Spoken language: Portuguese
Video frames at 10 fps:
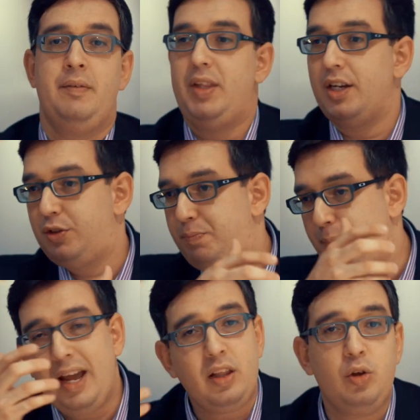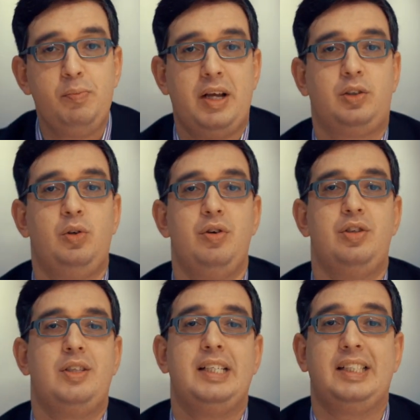das
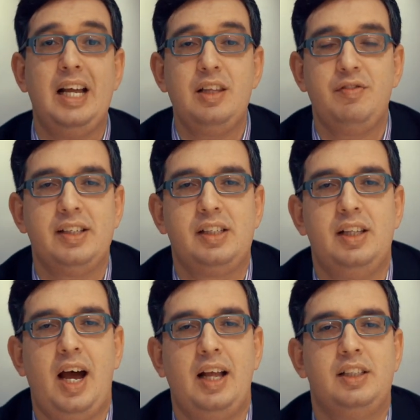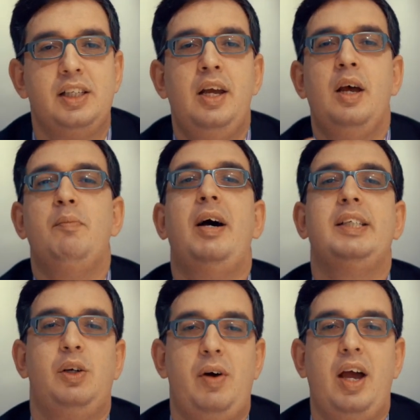perturbações, das adversidades,
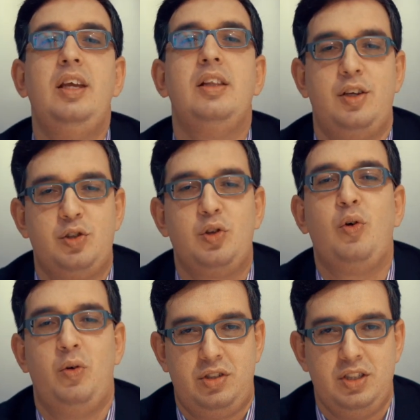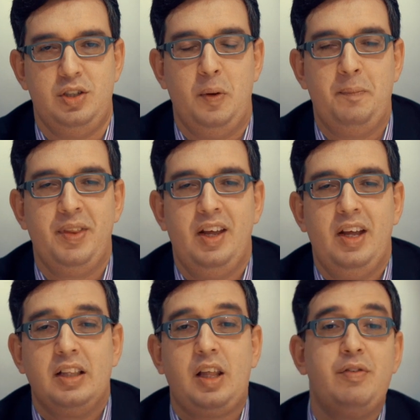mas eu ainda estou contigo.
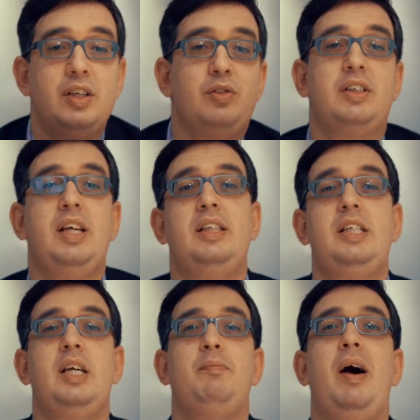Talvez você diga,